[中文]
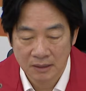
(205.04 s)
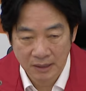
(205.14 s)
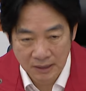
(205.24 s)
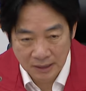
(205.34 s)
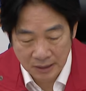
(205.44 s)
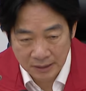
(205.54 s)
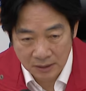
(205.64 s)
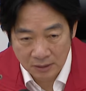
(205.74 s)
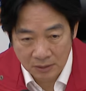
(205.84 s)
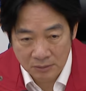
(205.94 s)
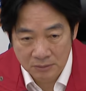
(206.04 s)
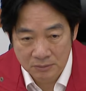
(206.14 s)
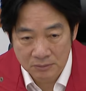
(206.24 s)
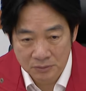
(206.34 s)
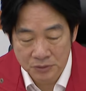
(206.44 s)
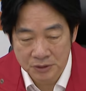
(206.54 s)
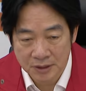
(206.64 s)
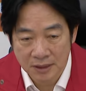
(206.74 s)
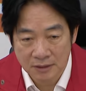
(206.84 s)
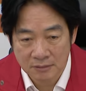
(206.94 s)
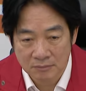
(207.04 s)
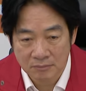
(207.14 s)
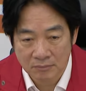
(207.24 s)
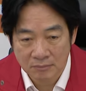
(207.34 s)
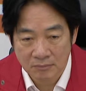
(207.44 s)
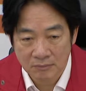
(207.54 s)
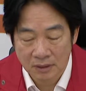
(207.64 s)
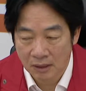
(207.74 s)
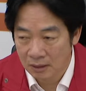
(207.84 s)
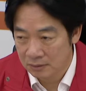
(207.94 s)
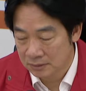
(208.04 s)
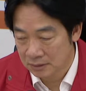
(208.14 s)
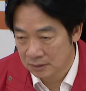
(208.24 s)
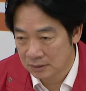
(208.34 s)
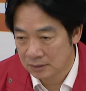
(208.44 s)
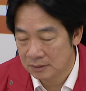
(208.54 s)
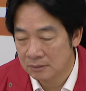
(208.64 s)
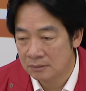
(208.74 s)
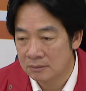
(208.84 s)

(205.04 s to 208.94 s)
应该要预先啊，这个